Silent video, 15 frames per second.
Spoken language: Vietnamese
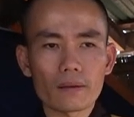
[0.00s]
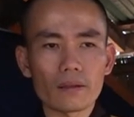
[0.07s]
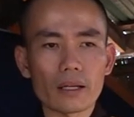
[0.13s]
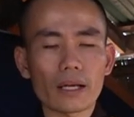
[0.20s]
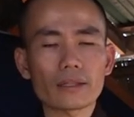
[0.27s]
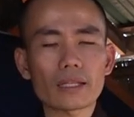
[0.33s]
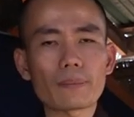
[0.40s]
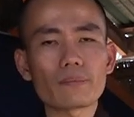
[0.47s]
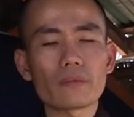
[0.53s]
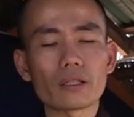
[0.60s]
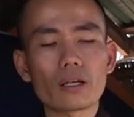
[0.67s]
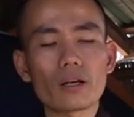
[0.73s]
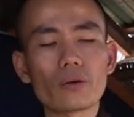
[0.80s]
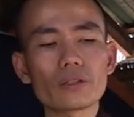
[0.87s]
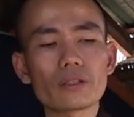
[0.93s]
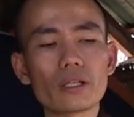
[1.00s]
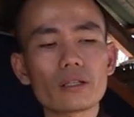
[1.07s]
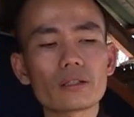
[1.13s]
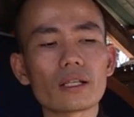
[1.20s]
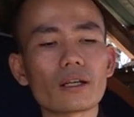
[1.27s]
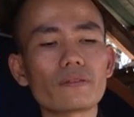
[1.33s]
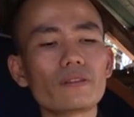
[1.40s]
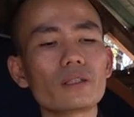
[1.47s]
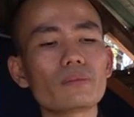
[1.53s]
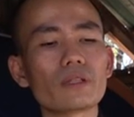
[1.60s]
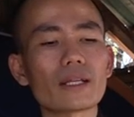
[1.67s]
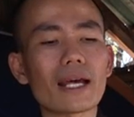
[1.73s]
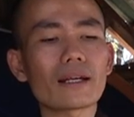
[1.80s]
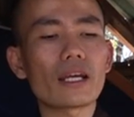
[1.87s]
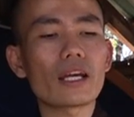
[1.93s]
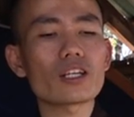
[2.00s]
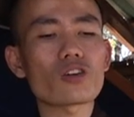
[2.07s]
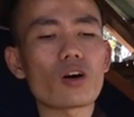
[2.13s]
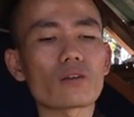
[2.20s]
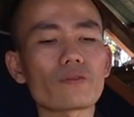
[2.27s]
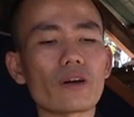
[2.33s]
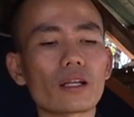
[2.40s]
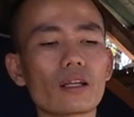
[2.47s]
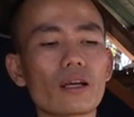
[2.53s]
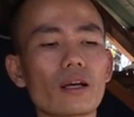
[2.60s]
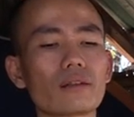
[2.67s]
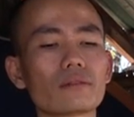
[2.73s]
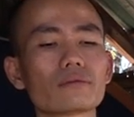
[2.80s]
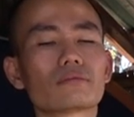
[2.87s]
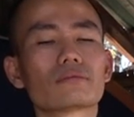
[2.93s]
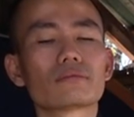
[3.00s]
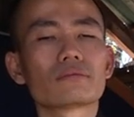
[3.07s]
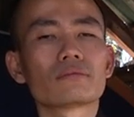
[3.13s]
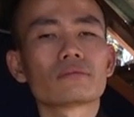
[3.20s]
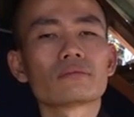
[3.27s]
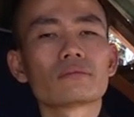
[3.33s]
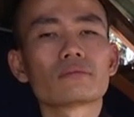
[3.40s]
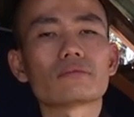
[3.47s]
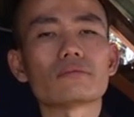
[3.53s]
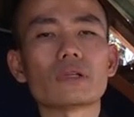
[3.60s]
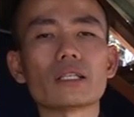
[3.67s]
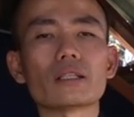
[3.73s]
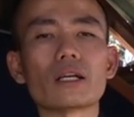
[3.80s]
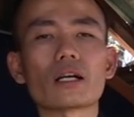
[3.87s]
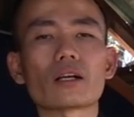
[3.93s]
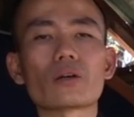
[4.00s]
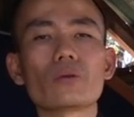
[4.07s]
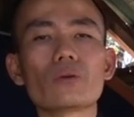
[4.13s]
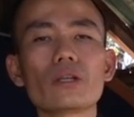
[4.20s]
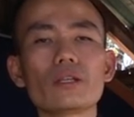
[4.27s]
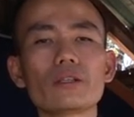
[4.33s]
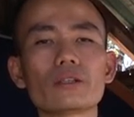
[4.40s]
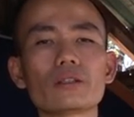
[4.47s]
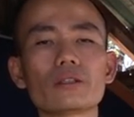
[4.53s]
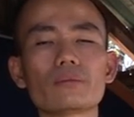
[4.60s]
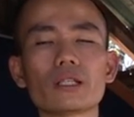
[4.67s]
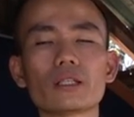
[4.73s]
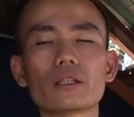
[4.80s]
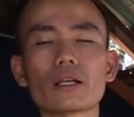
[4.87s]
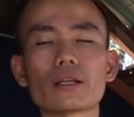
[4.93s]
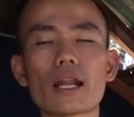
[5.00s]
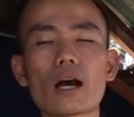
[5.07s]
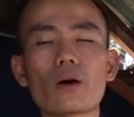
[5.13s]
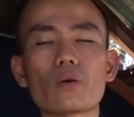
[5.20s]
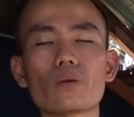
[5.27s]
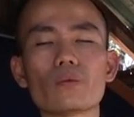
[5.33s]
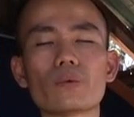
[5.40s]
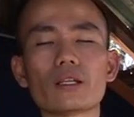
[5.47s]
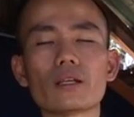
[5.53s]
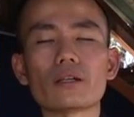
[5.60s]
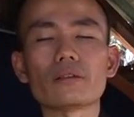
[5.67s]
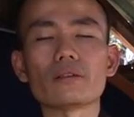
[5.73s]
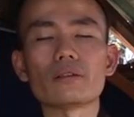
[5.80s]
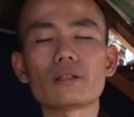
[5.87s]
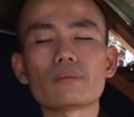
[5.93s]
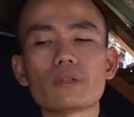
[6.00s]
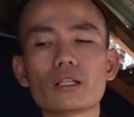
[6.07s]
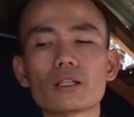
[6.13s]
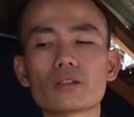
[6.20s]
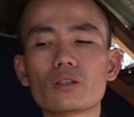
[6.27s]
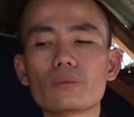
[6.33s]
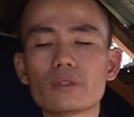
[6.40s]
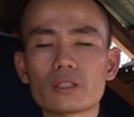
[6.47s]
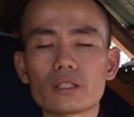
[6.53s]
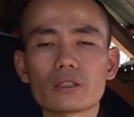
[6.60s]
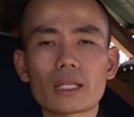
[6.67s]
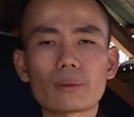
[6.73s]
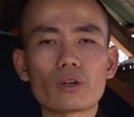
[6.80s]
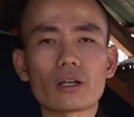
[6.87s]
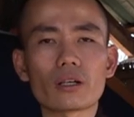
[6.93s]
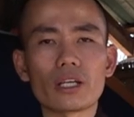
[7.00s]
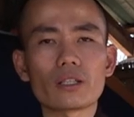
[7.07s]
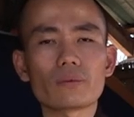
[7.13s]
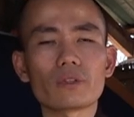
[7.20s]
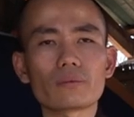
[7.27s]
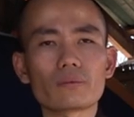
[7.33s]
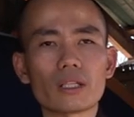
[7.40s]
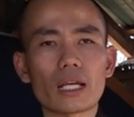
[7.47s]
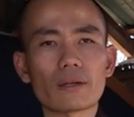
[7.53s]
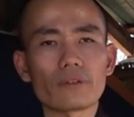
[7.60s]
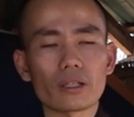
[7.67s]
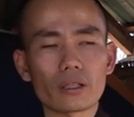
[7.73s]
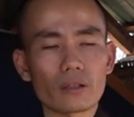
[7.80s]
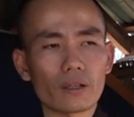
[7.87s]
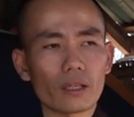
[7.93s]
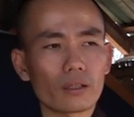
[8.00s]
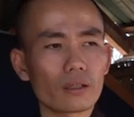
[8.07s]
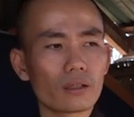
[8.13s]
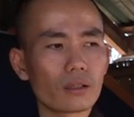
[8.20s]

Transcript: là cái tâm mình nó hối tiếc là cái phước mình đáng lẽ trọn vẹn là mình là cuối mình là đầu mình là giữa mình là cuối mình sinh tâm hoan hỷ trong lúc mình làm việc như vậy